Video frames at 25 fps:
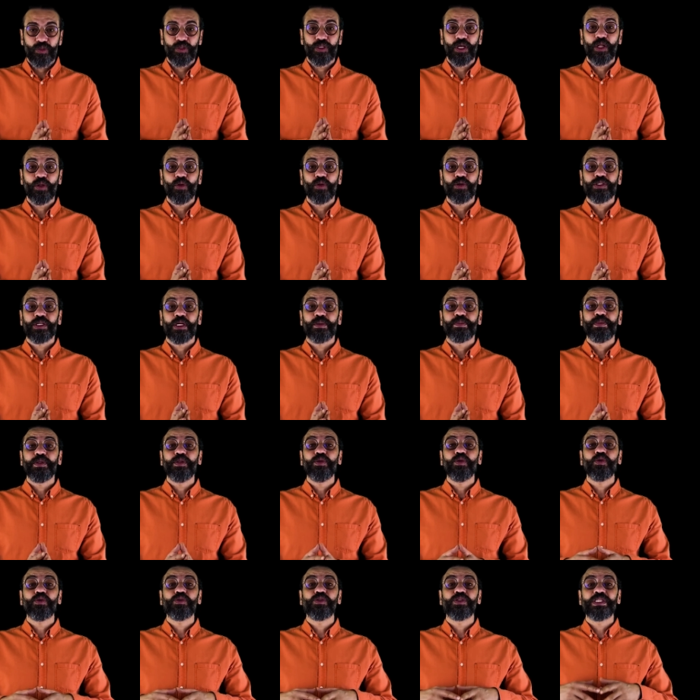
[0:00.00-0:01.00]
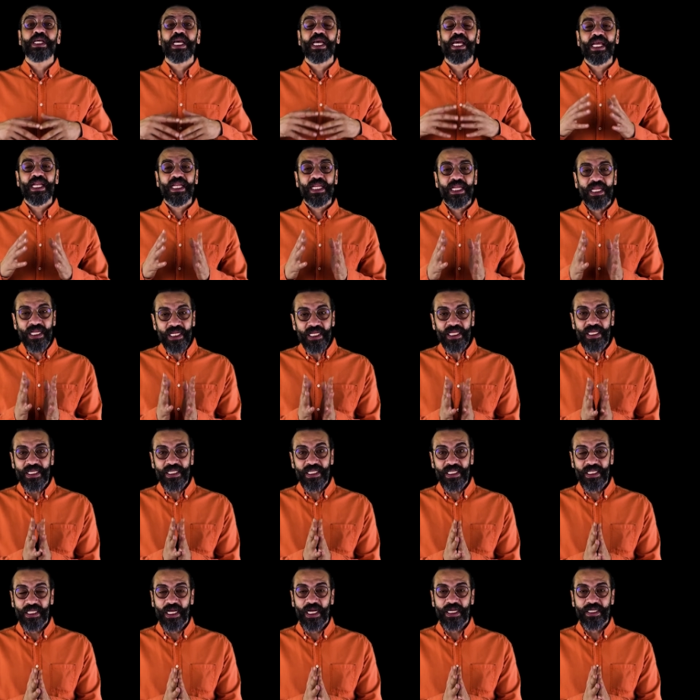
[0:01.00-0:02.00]
Güzel dostlar 1950'li
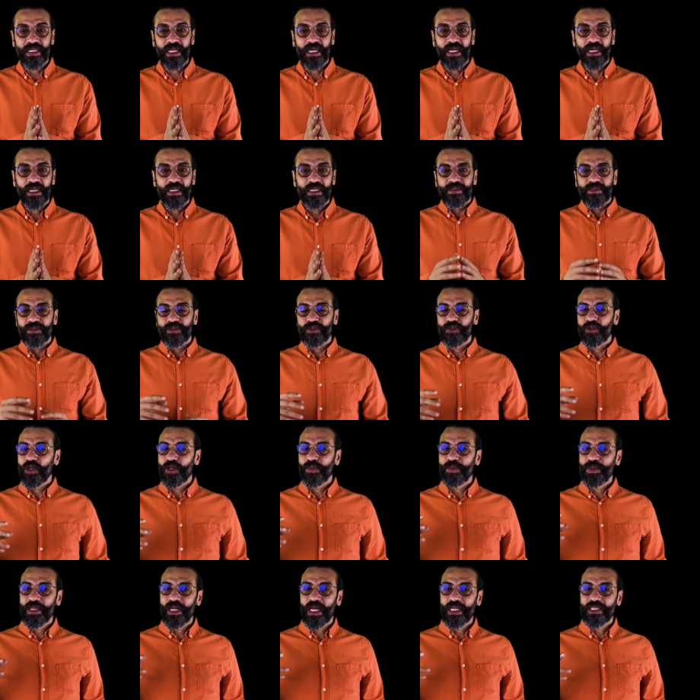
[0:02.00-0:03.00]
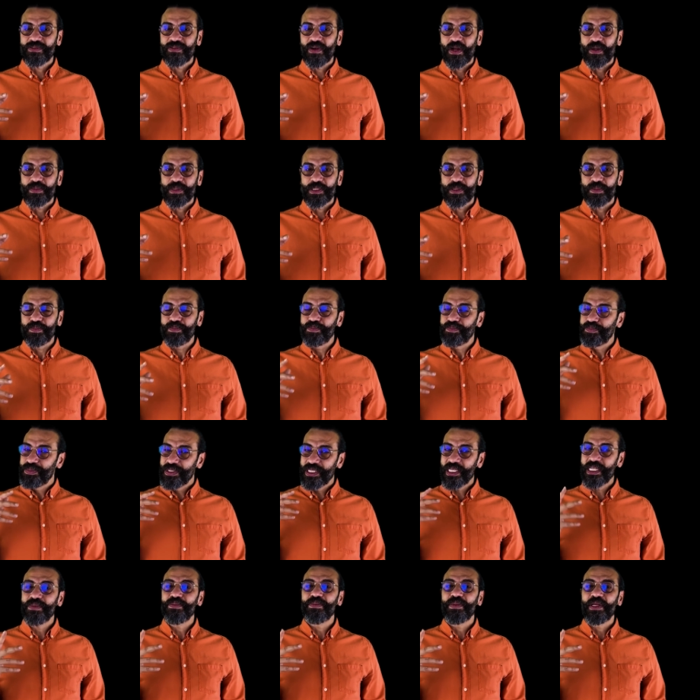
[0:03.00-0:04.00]
yıllarda şöyle bir inanç varmış.
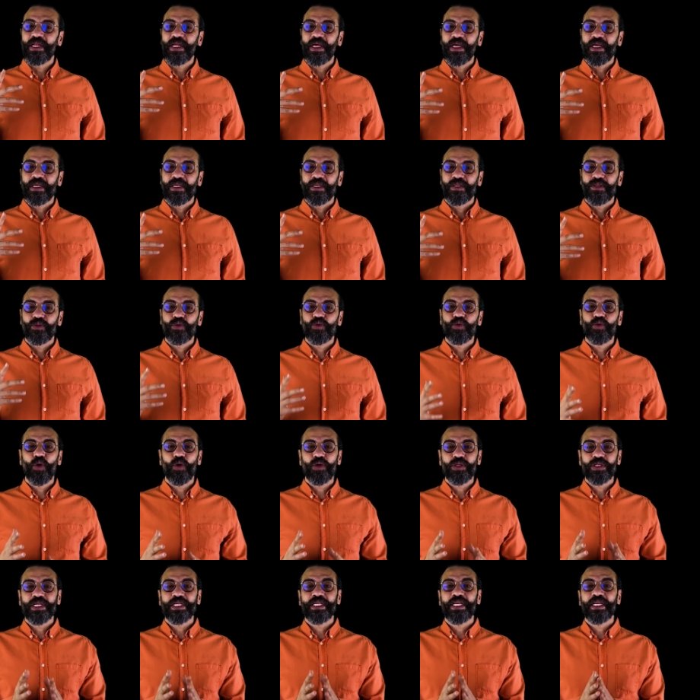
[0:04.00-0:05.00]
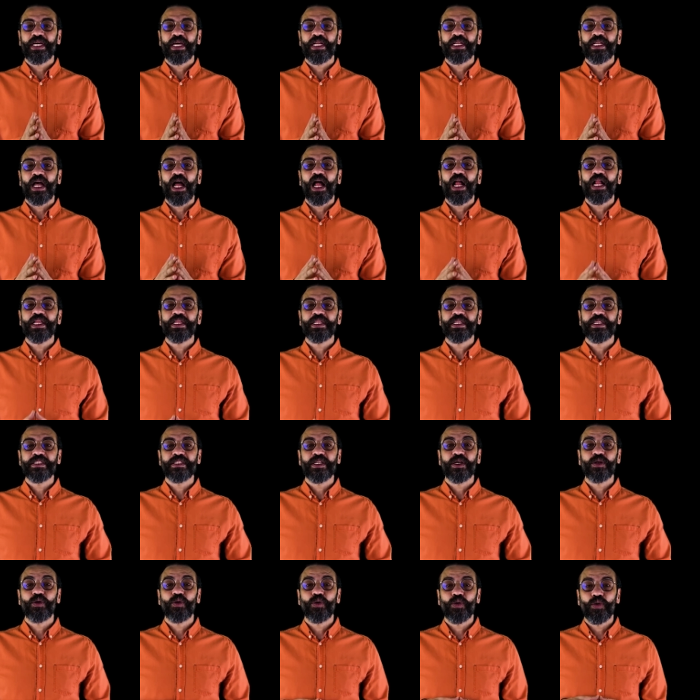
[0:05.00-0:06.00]
1 mili 4 dakikanın
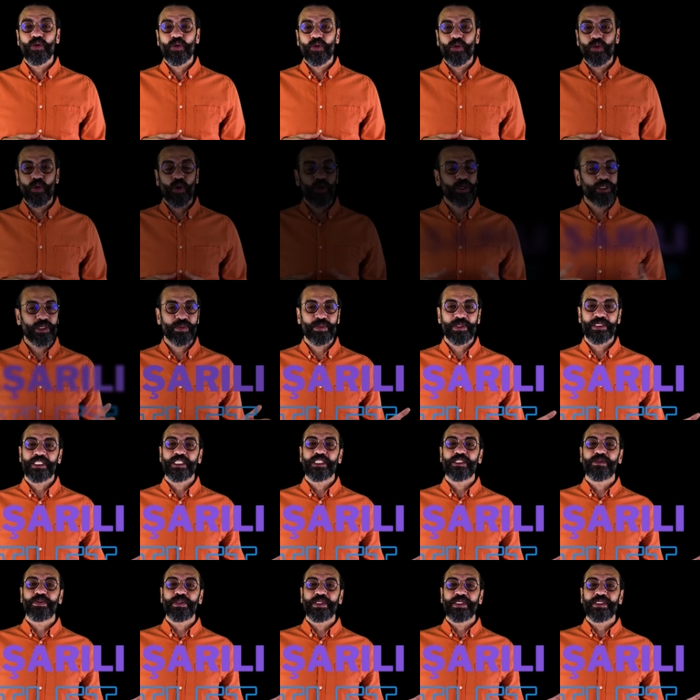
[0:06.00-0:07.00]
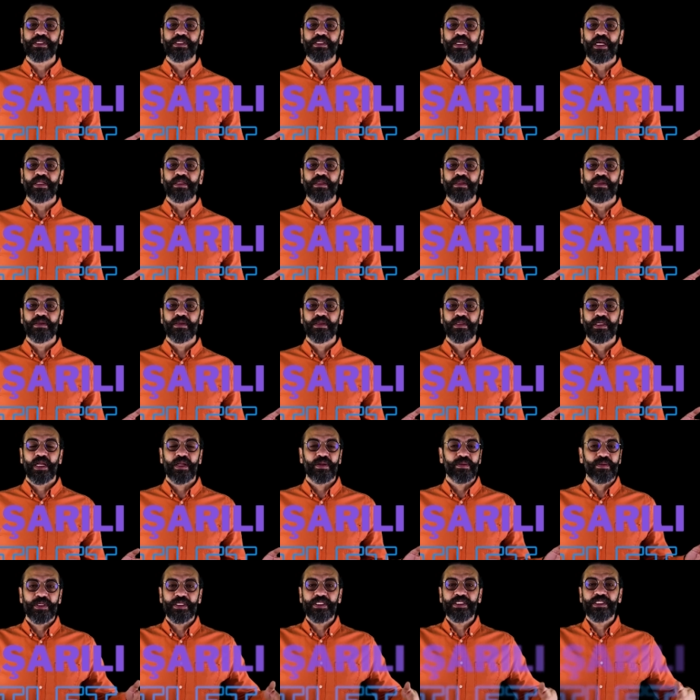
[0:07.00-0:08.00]
altında koşamaz bir insan. Yani
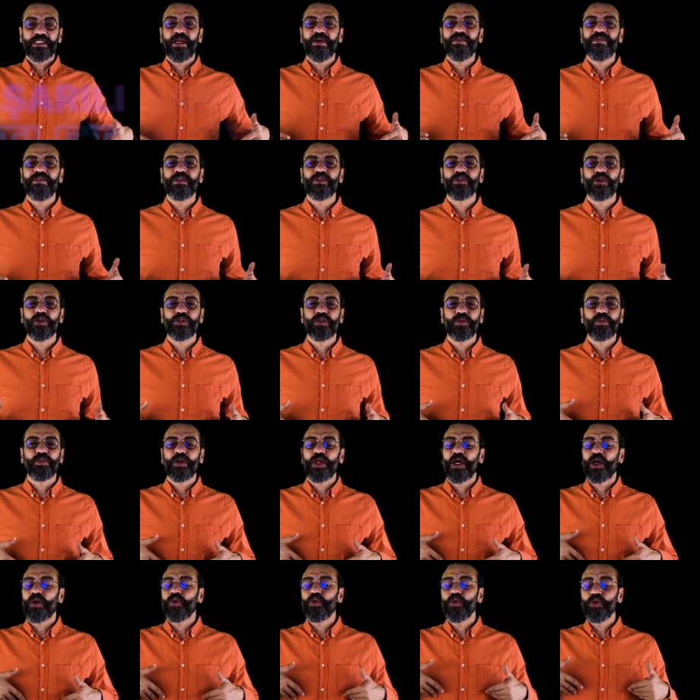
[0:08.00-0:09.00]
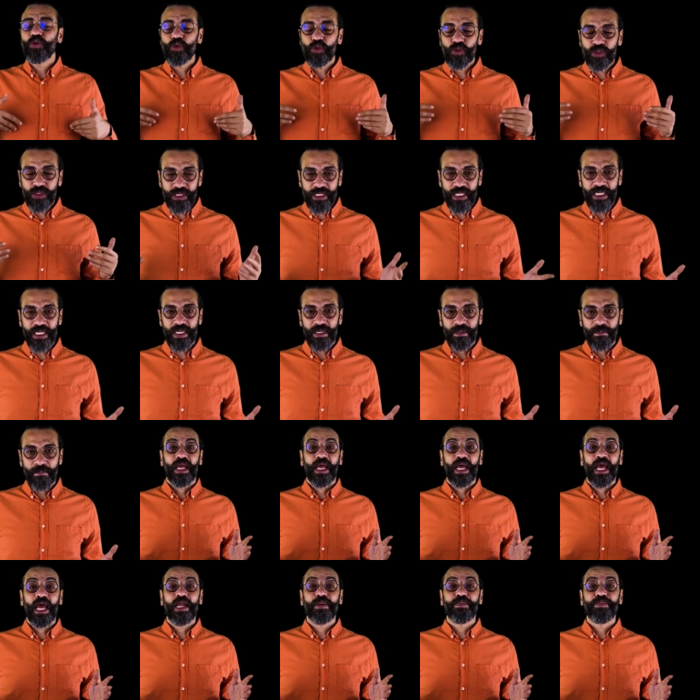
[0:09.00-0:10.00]
insan fizyolojisi buna uygun değil.
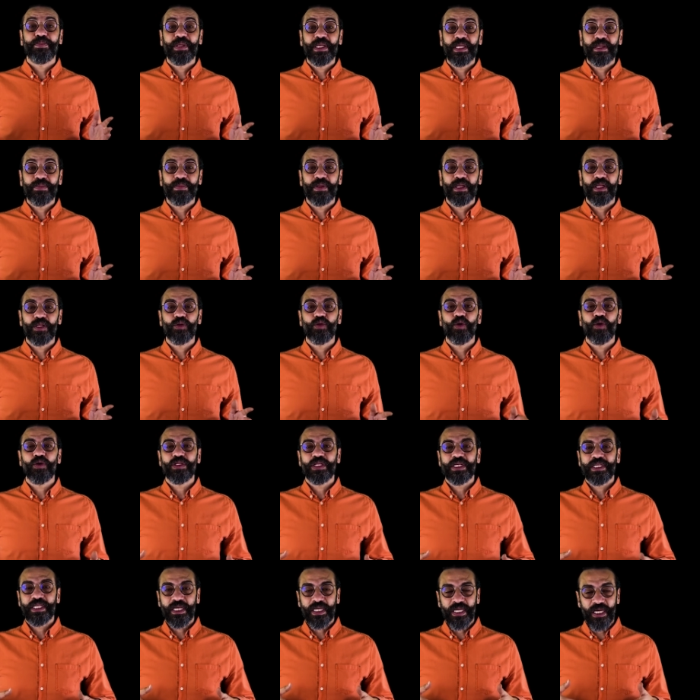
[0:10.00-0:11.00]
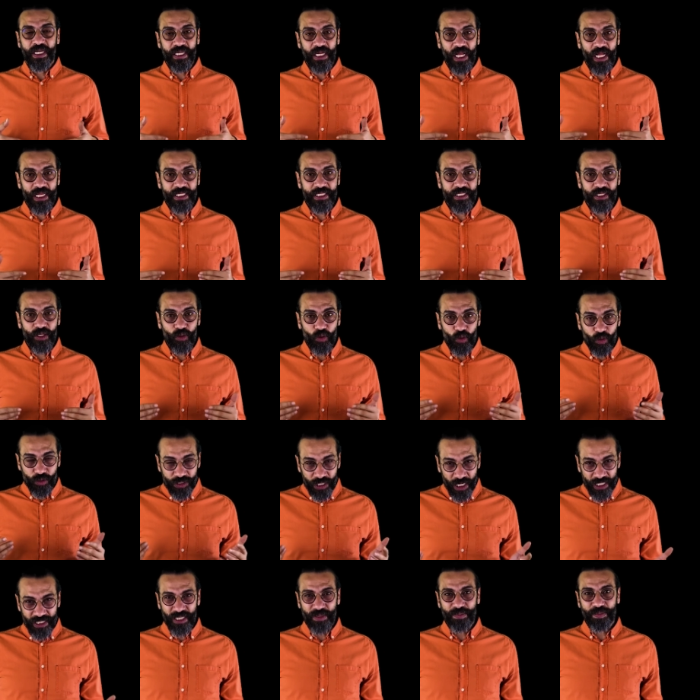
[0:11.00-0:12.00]
Eğer 1 mili 4 dakikanın altında
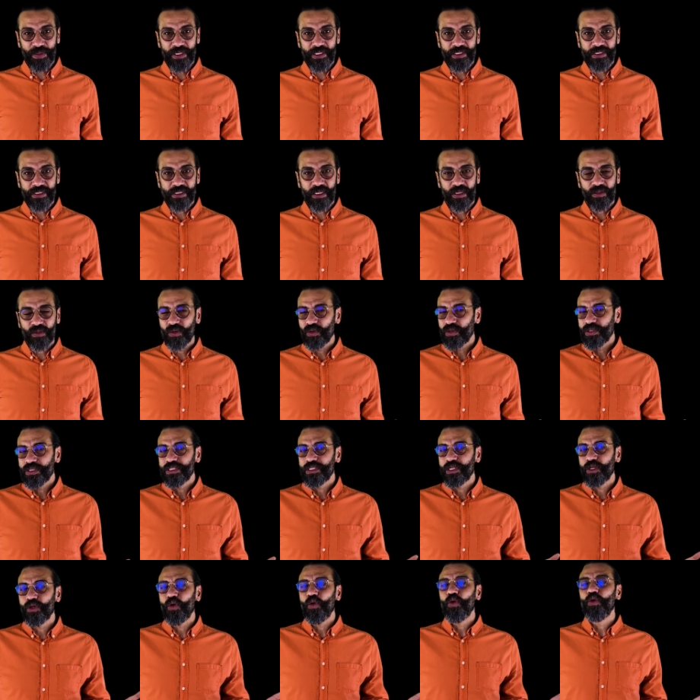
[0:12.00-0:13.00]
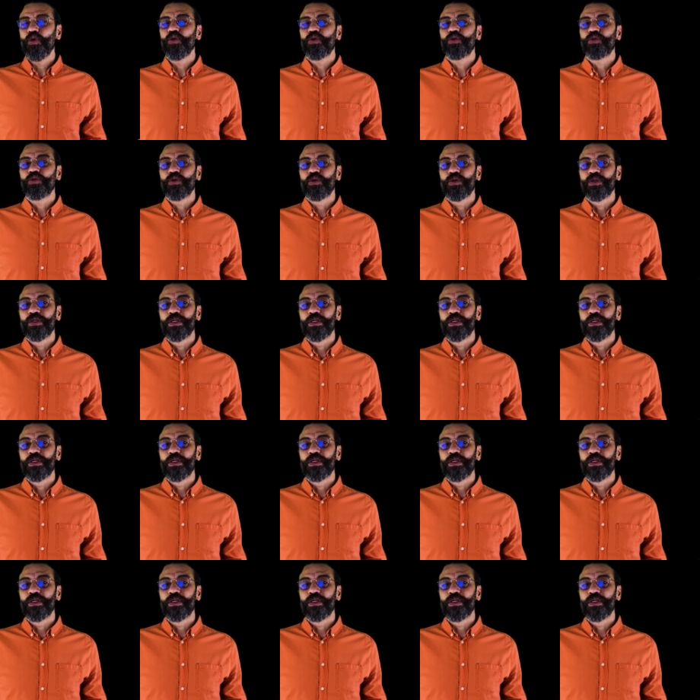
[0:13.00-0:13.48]
koşarsa bir insan o insan ölür.